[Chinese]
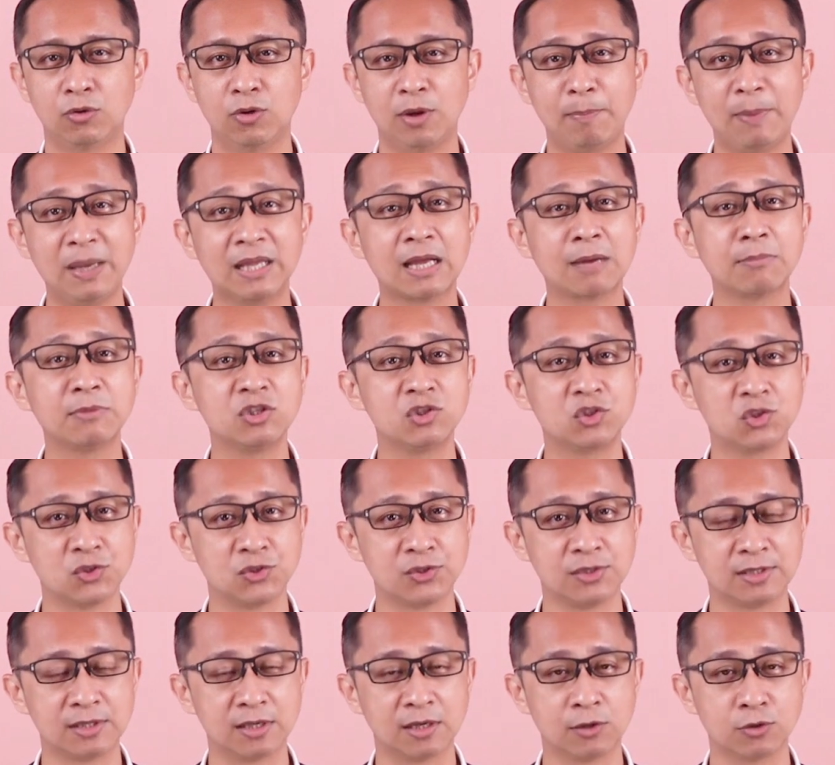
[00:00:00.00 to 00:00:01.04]
会被他们指
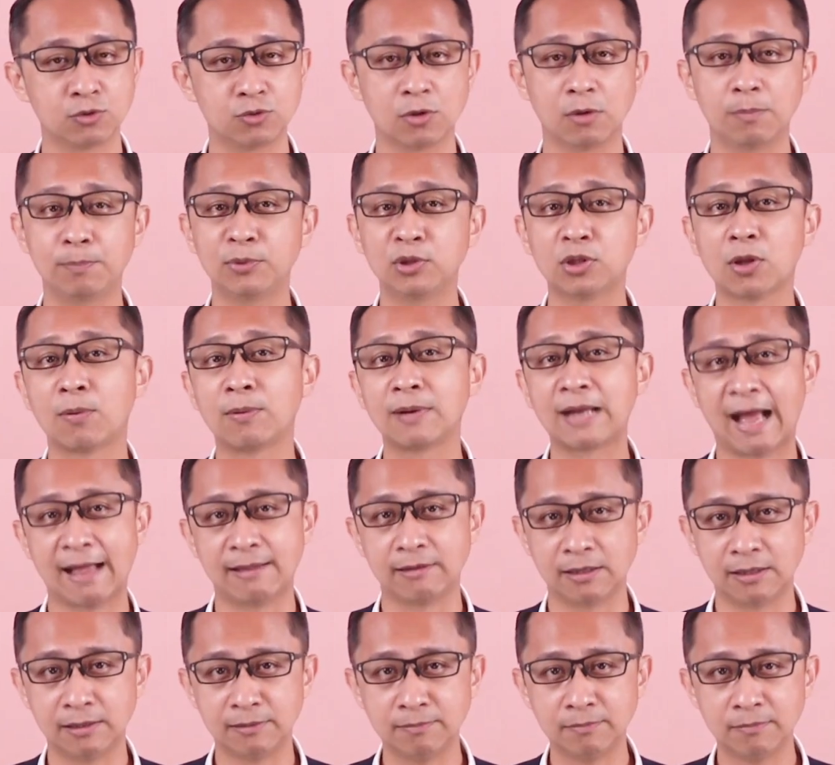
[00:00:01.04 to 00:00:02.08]
责说不懂感
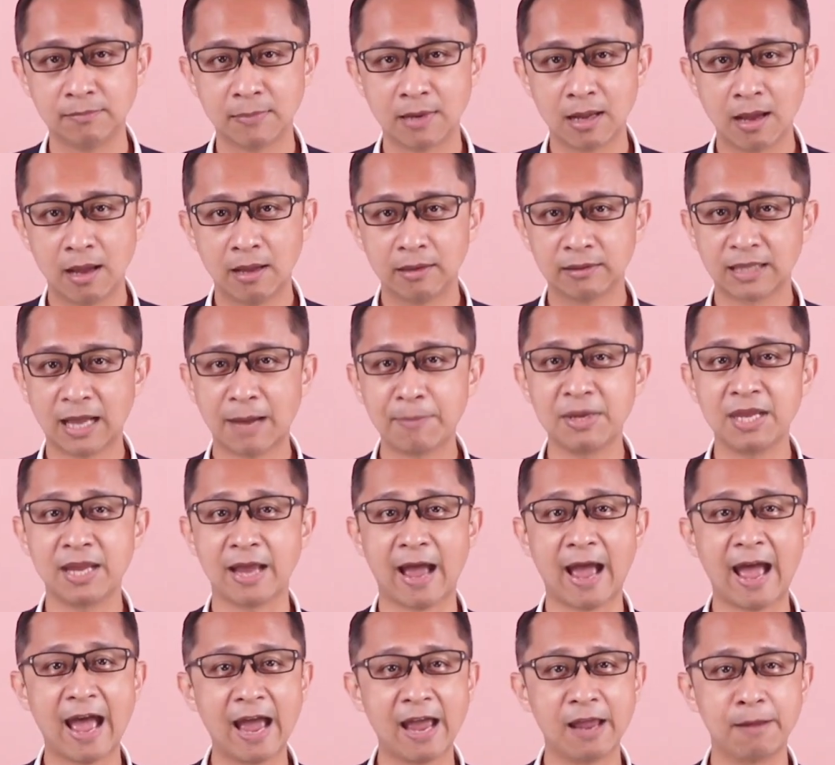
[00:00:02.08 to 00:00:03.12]
恩，他们也
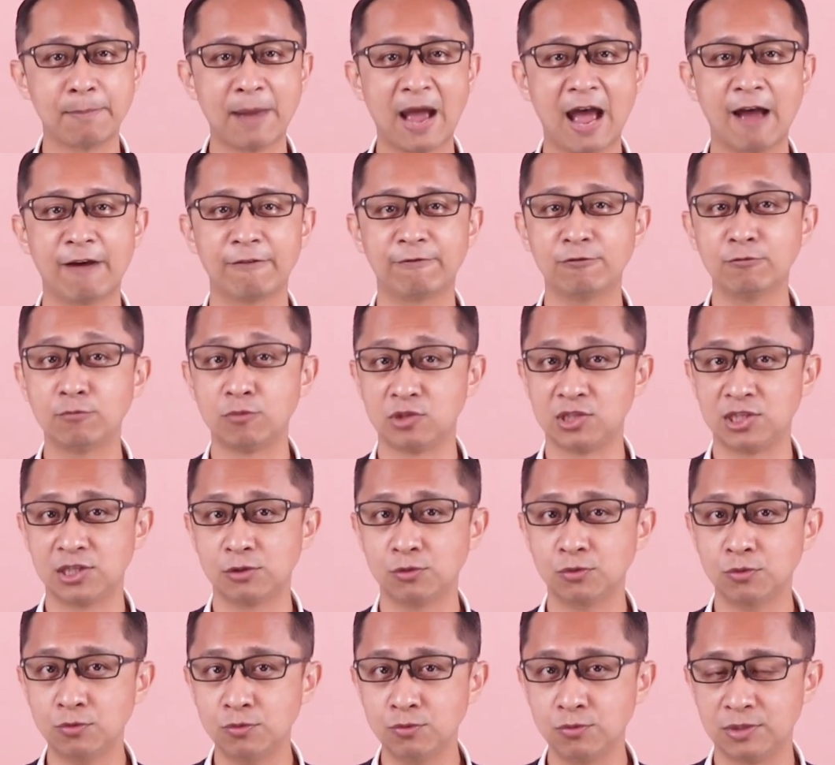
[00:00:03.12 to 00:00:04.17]
害怕父母
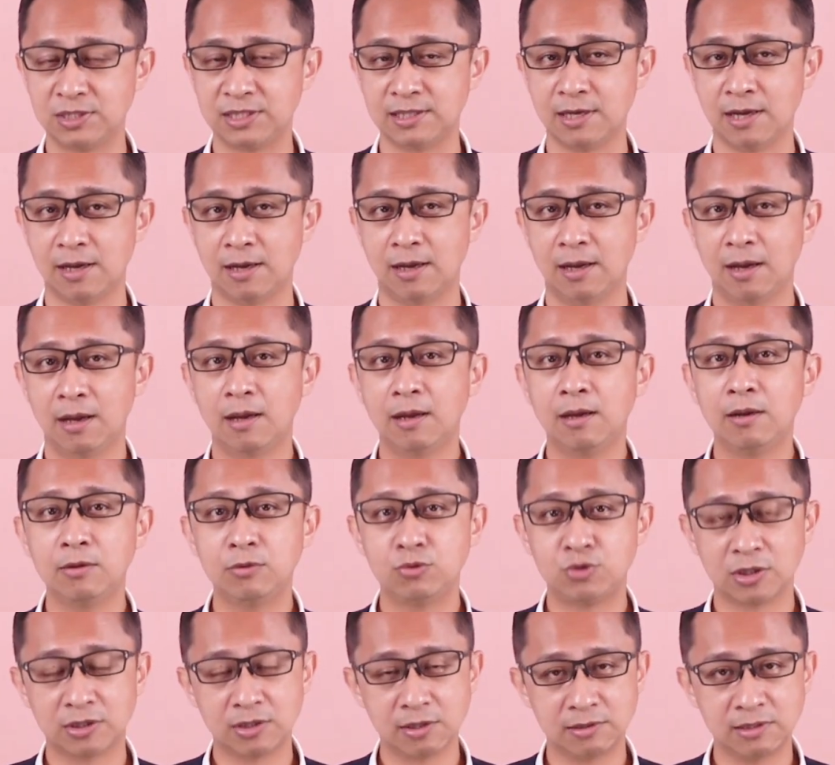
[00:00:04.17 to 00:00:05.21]
亲误解，
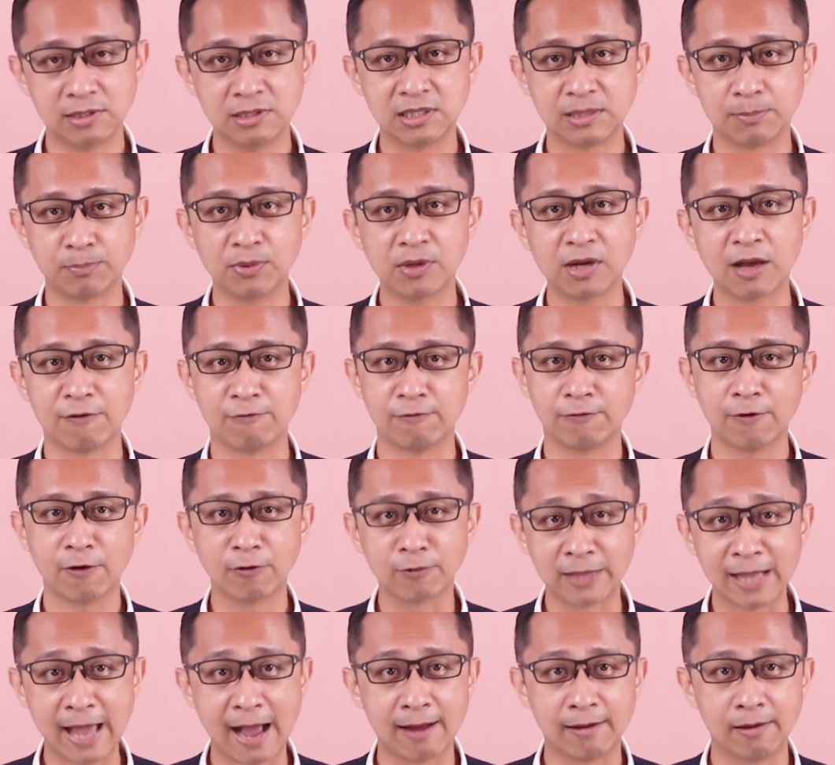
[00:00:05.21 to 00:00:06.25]
觉得自己不肯
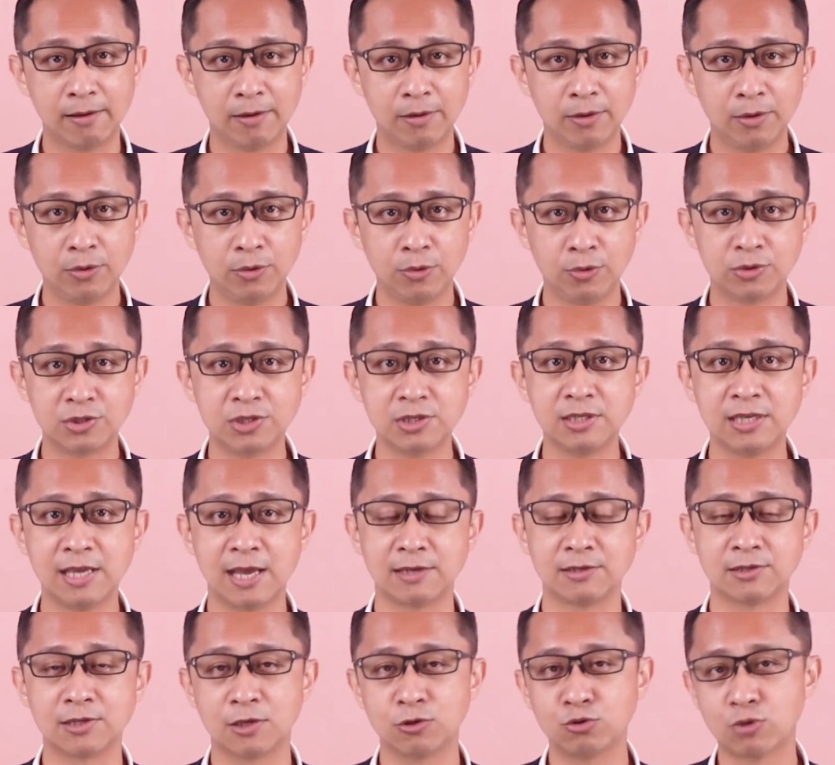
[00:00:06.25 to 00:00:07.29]
奉养，于是
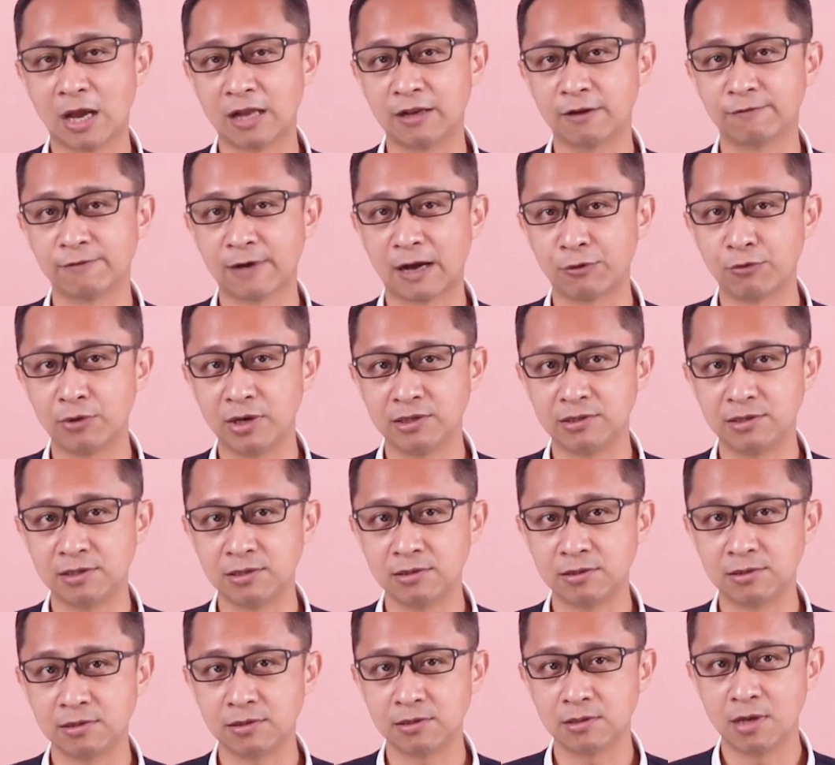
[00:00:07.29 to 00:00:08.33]
衍生出来的防卫机
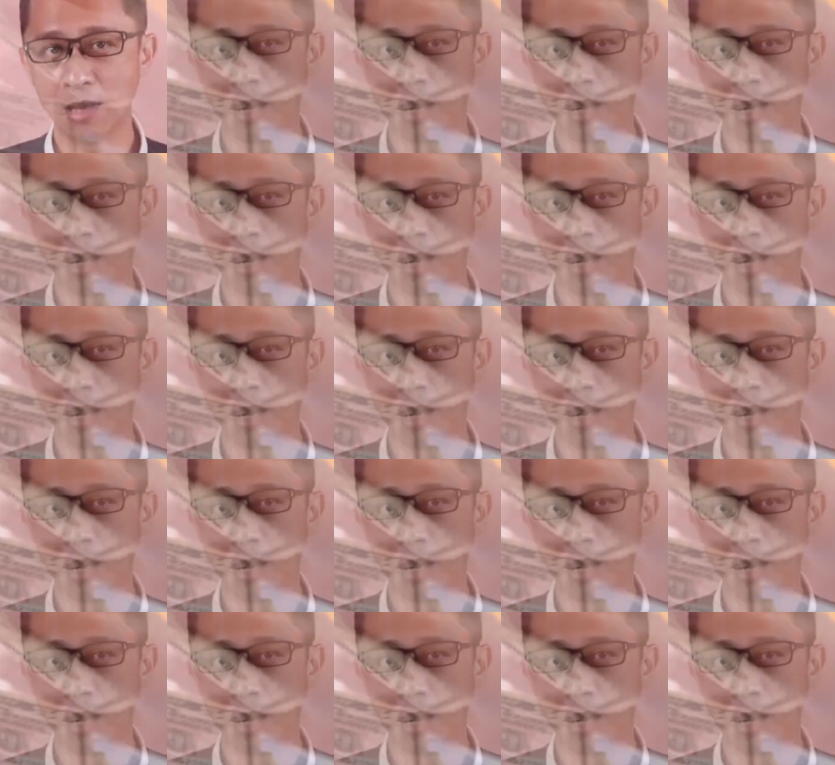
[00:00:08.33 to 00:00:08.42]
制，